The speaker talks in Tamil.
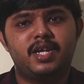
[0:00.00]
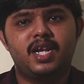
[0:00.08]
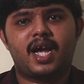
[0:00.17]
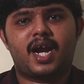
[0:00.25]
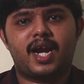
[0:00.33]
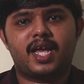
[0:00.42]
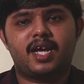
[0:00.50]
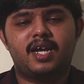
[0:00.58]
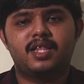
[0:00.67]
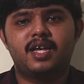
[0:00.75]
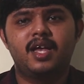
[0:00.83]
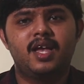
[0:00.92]
ஸ்பீட்லாம்
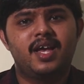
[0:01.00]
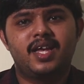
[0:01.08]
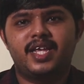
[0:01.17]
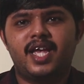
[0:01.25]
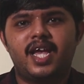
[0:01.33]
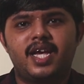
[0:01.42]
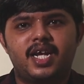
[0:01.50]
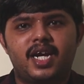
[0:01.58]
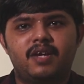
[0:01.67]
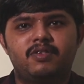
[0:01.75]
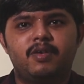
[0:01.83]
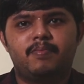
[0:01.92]
கிடைக்காது என்
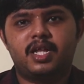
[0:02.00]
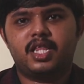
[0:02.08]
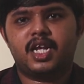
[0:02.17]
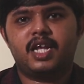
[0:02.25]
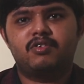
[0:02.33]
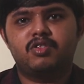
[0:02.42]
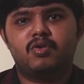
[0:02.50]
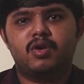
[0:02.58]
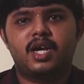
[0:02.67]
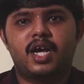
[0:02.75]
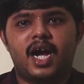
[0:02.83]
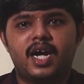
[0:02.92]
ஏரியாலே வந்து பார்த்தீங்கன்னா வந்து
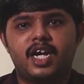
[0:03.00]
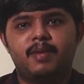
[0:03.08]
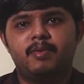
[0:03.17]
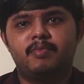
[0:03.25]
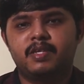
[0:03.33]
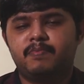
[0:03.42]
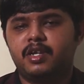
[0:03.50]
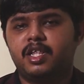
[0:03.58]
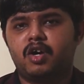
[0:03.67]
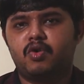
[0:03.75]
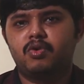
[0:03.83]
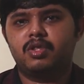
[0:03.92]
உங்களுக்கு ஹண்ட்ரட் எம்பிபிஎஸ்
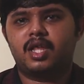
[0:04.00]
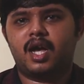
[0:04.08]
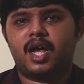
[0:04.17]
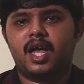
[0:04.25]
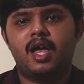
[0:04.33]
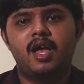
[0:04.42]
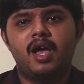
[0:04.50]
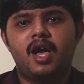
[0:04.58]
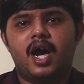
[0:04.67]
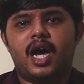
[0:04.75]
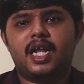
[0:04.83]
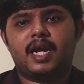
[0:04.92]
ஸ்பீட் தான் கொடுத்தாங்க
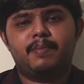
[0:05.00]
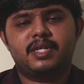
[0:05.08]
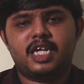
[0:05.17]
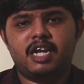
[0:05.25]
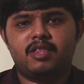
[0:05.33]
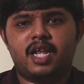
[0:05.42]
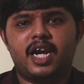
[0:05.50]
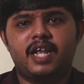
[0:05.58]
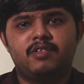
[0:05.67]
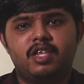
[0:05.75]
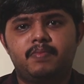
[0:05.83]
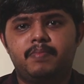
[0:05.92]
அது நம்ம சேனல்லேருந்து
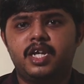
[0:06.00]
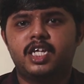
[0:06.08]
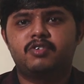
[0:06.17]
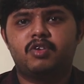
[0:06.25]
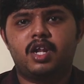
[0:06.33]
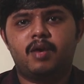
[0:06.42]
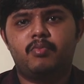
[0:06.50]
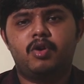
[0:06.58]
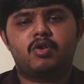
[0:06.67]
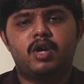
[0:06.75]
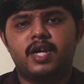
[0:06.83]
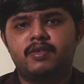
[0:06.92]
ஆல்ரெடி வந்து ஸ்பீட் ஸ்பீடெல்லாம்
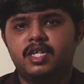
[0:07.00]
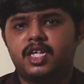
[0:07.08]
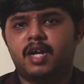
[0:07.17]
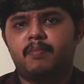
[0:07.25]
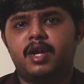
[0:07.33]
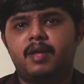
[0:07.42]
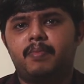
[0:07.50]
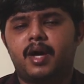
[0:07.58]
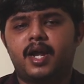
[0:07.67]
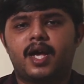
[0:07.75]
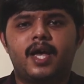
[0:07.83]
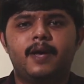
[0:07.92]
போட்டிருக்கோம் நீங்கள் வந்து செக் பண்ணி
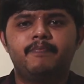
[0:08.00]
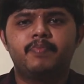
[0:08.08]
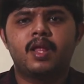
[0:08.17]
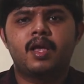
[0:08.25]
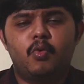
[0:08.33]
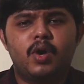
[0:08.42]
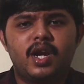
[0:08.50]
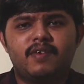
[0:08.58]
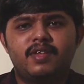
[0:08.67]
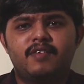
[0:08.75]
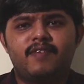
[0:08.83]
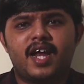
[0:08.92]
பாருங்கள்
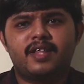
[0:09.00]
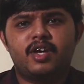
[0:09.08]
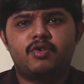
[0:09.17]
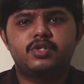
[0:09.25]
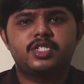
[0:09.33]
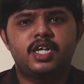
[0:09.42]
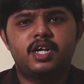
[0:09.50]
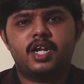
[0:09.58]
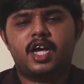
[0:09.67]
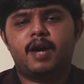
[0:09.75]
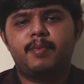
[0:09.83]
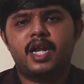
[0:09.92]
உங்களுக்கு வந்து வேறு ஏதாவது கொஸ்டின்
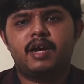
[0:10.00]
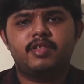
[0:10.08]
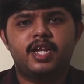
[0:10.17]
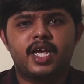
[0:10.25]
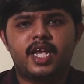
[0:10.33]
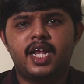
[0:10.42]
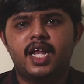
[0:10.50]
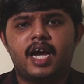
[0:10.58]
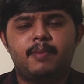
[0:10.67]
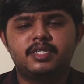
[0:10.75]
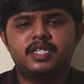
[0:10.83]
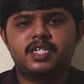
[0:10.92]
இருக்குது அப்படின்னா வந்து நீங்கள் கீழே
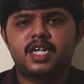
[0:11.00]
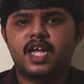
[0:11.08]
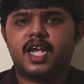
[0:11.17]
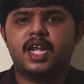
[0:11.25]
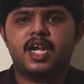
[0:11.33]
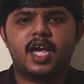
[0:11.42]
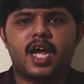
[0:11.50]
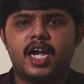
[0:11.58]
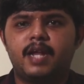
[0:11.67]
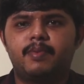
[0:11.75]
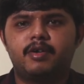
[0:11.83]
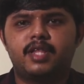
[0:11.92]
கமெண்ட் செக்ஷனில் கேளுங்க நான்
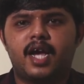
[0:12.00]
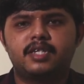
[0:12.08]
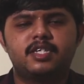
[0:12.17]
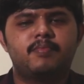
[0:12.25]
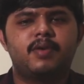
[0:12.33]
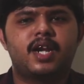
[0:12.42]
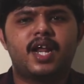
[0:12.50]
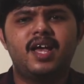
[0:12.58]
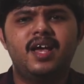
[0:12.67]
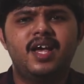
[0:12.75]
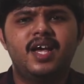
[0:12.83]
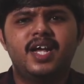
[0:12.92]
கண்டிப்பாக வந்து ஆன்சர்
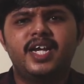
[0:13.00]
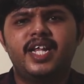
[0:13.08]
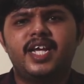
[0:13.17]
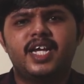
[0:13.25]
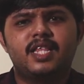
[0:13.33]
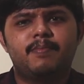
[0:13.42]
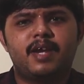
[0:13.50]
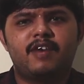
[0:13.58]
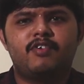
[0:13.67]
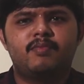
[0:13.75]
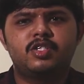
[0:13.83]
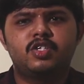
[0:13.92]
பண்ணுறேன் நீங்கள் எந்த
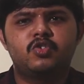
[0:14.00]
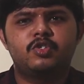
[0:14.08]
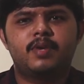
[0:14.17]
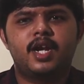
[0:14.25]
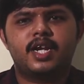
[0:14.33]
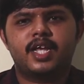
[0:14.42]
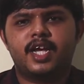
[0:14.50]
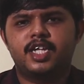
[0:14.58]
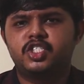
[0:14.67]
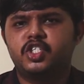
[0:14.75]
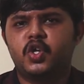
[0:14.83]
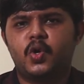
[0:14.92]
பிளாட்ஃபார்ம் வந்து சூஸ் பண்ணிருக்கீங்க
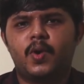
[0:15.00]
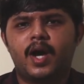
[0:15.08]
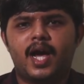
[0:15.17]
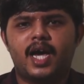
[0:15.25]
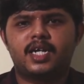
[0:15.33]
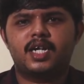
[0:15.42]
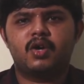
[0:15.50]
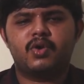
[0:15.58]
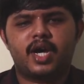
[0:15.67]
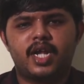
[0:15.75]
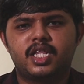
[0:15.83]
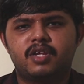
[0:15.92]
ஜியோவா ஏர்டெல்
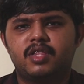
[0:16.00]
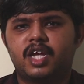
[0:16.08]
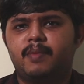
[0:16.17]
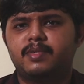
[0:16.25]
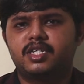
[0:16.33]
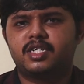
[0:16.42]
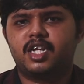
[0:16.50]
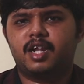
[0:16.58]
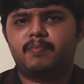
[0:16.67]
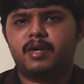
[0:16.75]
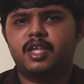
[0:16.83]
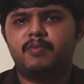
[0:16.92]
அவங்க கருத்துக்கு வந்து கமெண்ட்
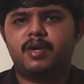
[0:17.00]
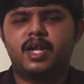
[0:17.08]
செக்ஷனில் பதிவு